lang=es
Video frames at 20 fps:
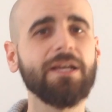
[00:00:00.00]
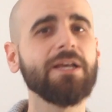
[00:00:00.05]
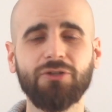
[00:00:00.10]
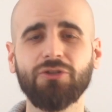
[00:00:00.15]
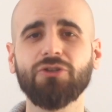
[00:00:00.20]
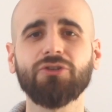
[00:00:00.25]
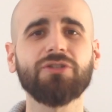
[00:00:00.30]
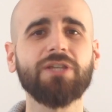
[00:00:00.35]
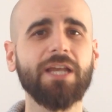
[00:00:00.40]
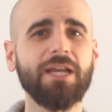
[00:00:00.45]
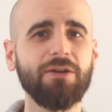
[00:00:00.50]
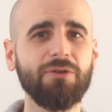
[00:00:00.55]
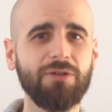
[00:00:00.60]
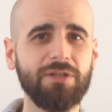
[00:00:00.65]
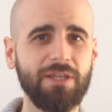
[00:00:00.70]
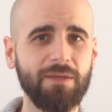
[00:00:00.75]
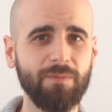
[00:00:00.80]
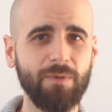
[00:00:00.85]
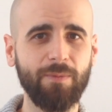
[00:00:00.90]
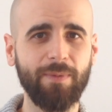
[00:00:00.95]
Yo sé que no hay
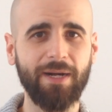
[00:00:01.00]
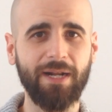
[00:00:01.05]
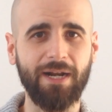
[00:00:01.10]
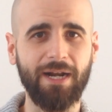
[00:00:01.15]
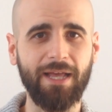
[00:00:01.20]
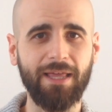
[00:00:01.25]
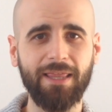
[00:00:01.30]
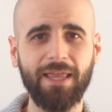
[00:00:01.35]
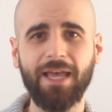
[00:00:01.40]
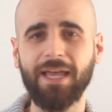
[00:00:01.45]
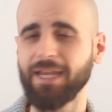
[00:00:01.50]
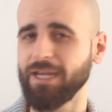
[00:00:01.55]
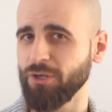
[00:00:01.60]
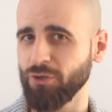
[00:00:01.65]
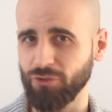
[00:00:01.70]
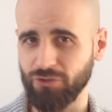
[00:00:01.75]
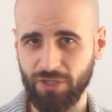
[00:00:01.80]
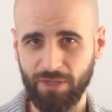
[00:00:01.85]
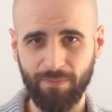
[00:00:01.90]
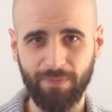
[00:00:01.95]
tiempo para nada y
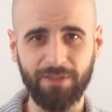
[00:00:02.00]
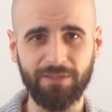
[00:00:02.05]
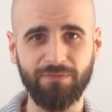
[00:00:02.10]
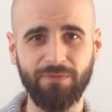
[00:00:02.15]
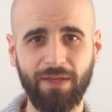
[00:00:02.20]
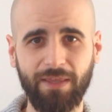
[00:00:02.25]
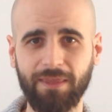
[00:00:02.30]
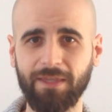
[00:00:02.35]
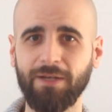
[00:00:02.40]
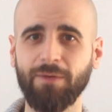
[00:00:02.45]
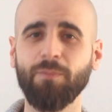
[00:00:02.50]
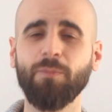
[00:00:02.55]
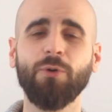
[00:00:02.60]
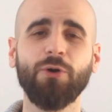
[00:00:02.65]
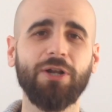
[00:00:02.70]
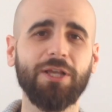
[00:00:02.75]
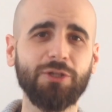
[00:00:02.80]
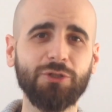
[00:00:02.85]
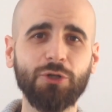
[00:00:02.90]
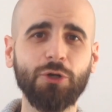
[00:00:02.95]
no siempre es fácil,
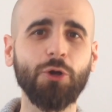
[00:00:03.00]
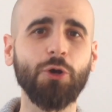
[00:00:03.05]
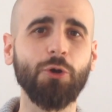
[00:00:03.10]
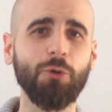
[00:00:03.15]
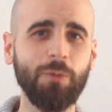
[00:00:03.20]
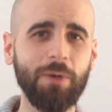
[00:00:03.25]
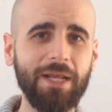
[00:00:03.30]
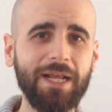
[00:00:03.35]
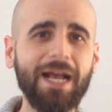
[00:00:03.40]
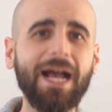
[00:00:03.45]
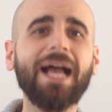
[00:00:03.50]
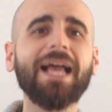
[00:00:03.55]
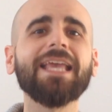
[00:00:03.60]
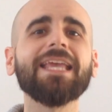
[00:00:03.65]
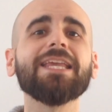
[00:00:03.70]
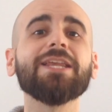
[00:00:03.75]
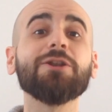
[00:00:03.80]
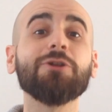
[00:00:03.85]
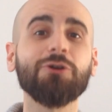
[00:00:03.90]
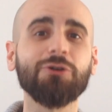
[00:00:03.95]
por eso nos obliga
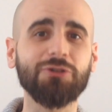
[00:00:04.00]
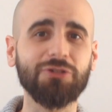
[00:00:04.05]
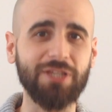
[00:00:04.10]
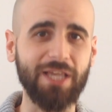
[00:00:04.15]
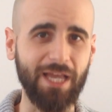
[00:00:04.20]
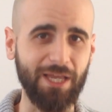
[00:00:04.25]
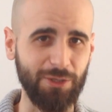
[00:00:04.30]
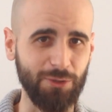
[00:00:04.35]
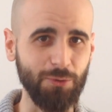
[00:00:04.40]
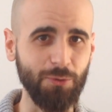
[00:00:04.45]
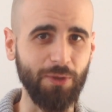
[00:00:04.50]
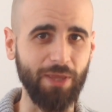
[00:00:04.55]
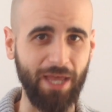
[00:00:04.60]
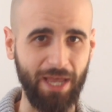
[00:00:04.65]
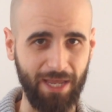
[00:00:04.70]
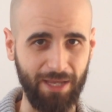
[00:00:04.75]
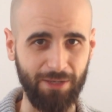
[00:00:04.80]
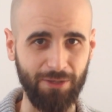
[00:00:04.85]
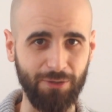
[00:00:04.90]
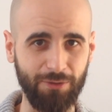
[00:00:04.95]
y nos ayuda
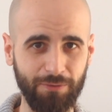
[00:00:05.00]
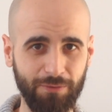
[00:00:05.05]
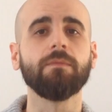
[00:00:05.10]
a ello.